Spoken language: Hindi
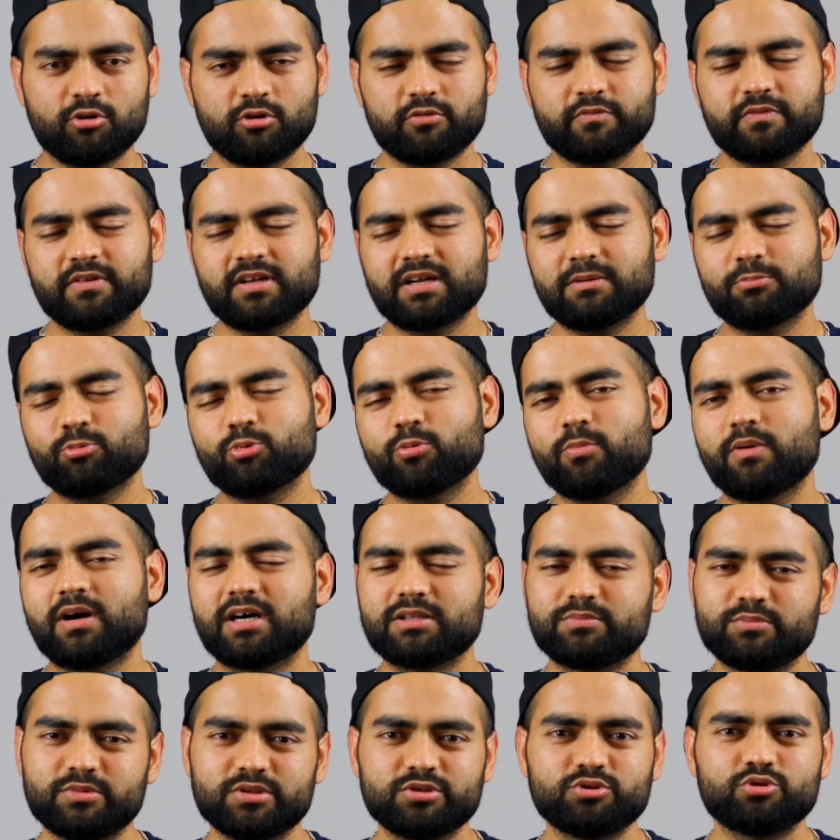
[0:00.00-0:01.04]
और फिर आपको
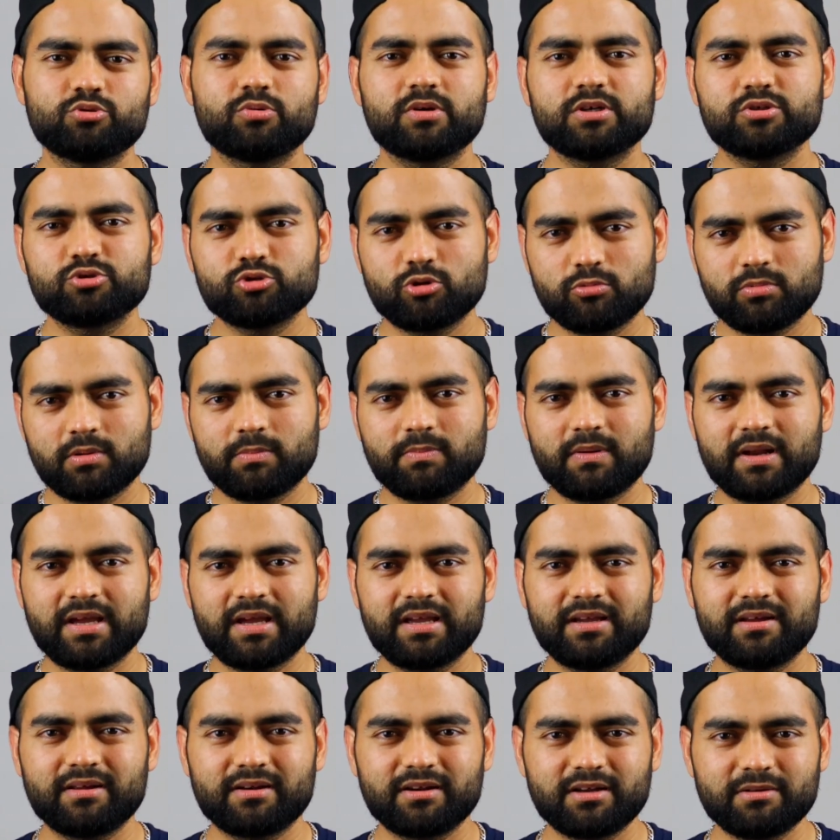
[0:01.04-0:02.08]
बाद में जो है जॉब
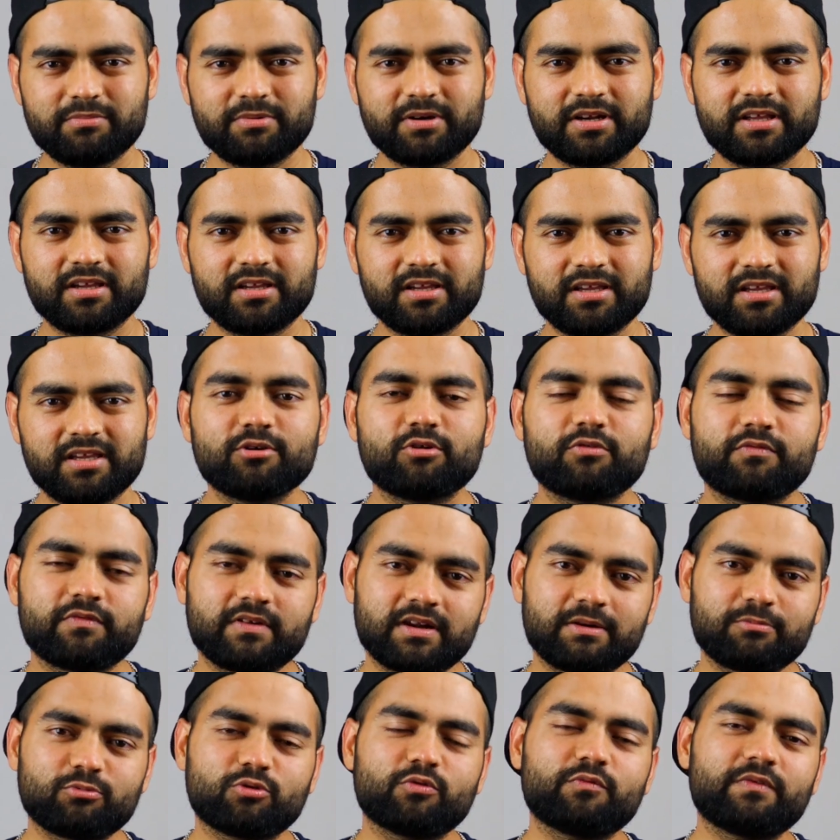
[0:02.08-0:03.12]
अप्लाई करनी पड़ेगी और
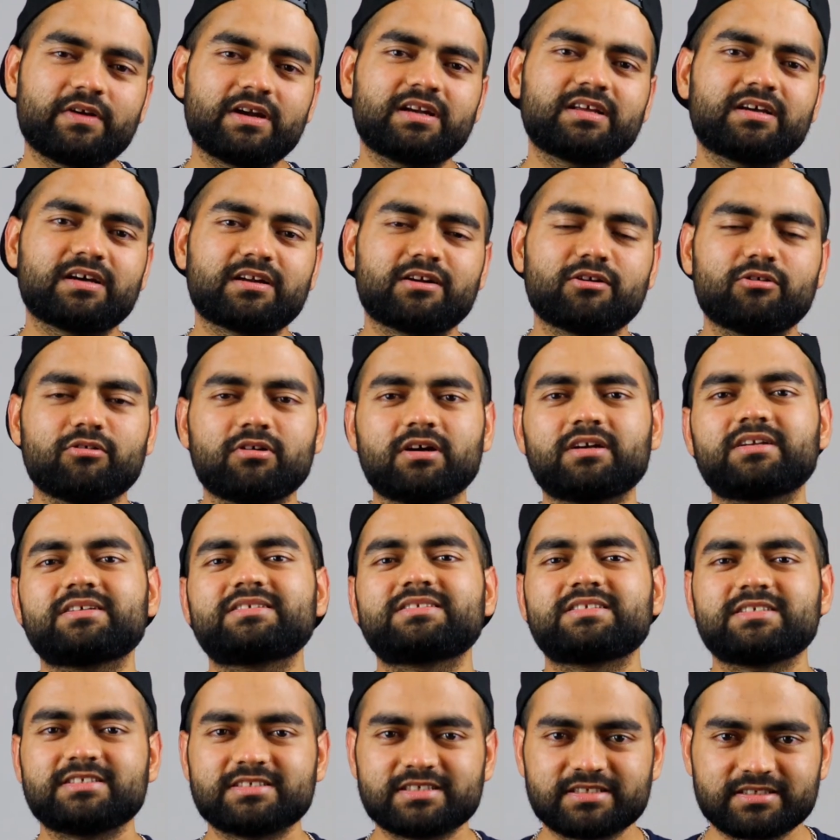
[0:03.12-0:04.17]
फिर आपको वेट करना होगा
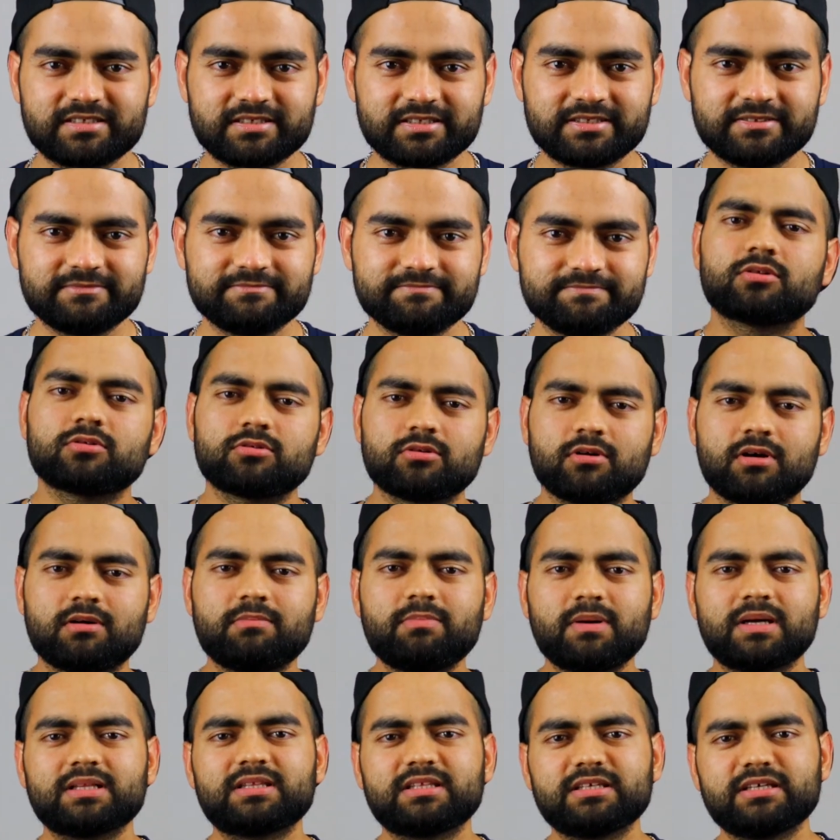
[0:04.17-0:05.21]
डिसीज़न का तो
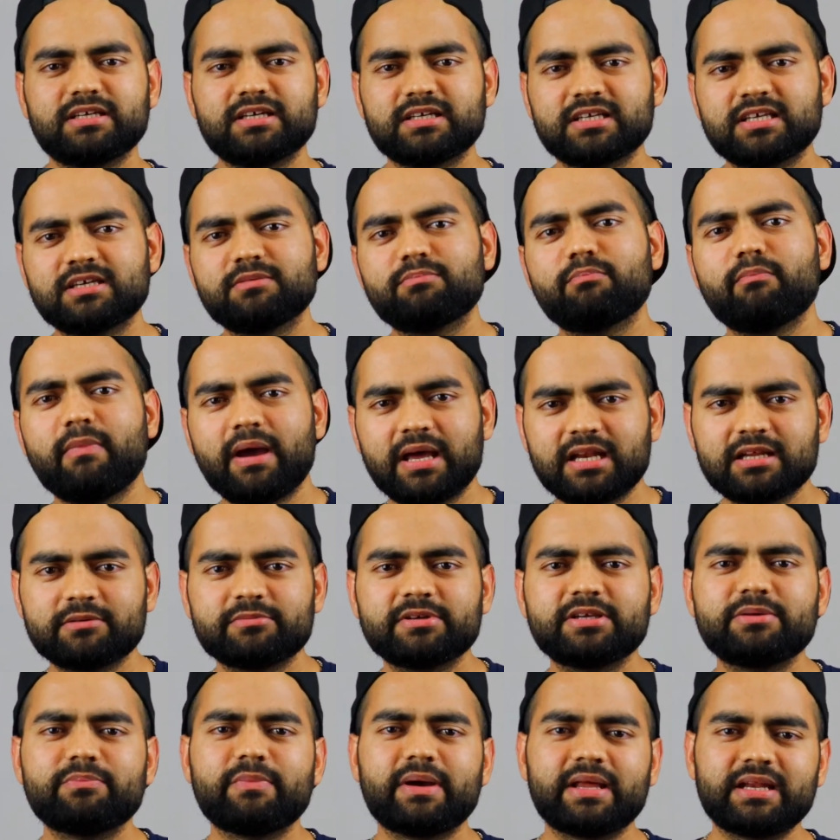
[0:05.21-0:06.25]
अब आते हैं कि मैंने
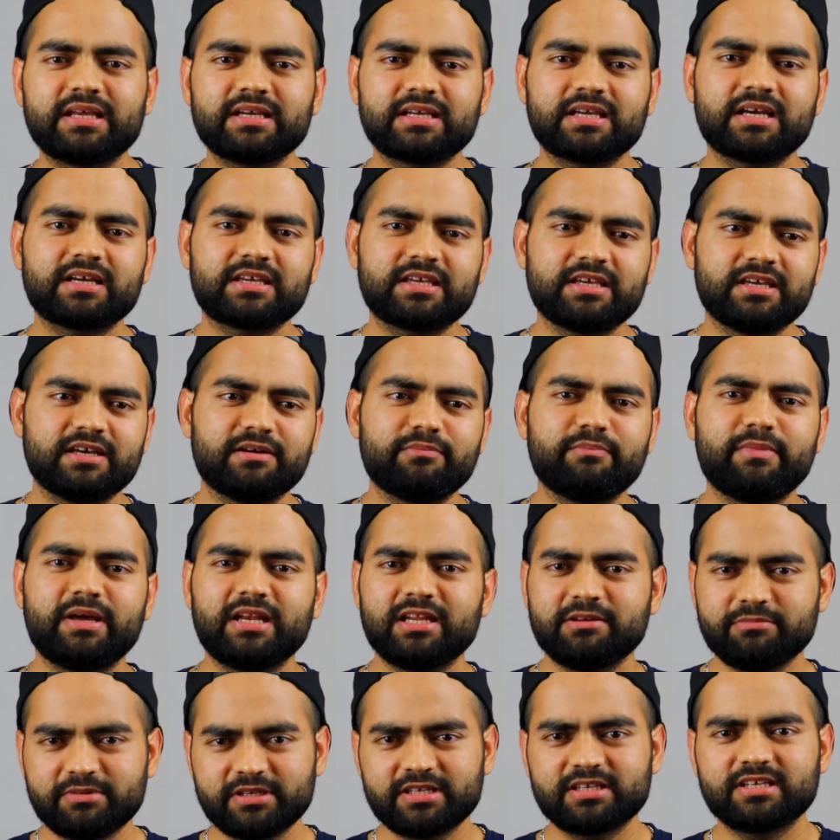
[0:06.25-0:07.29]
भाई मैंने क्या किया
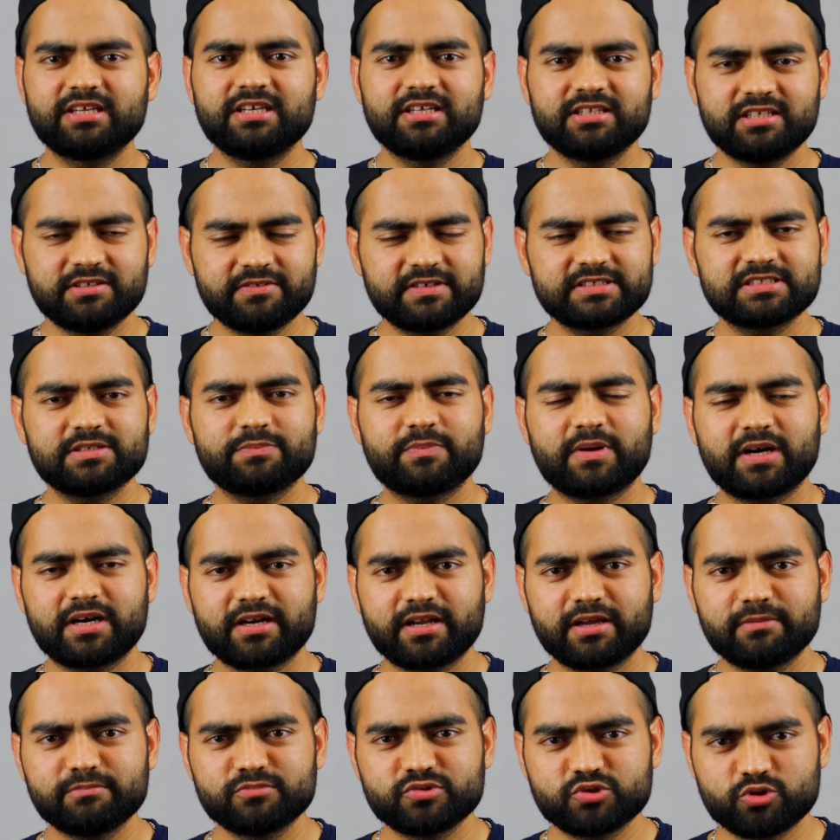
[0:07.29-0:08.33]
मैंने भी की थी वैसे पार्ट
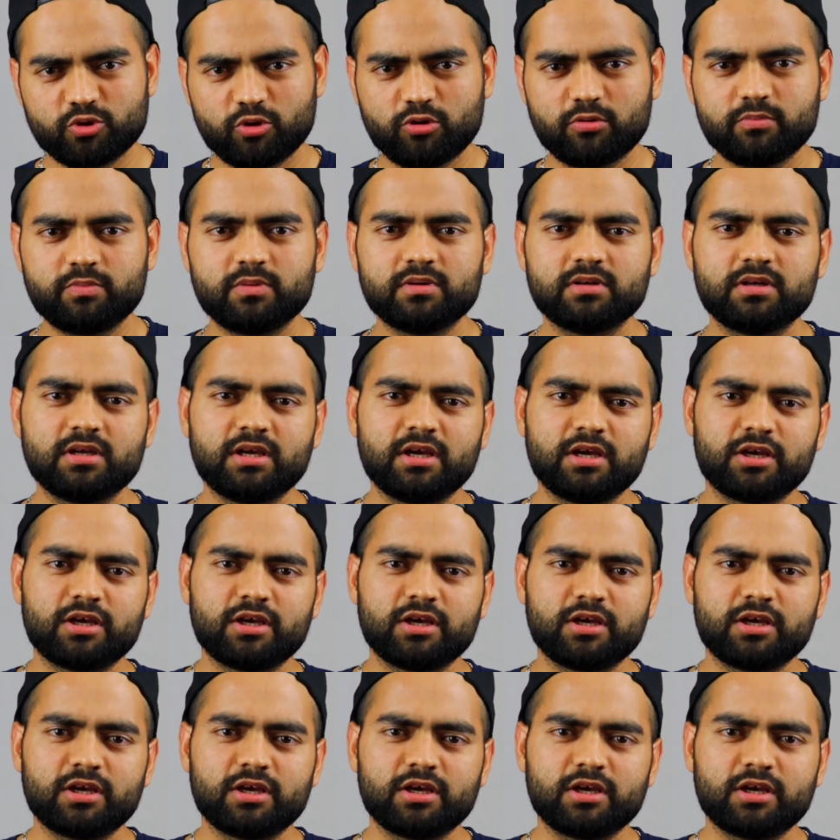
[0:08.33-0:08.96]
टाइम जॉब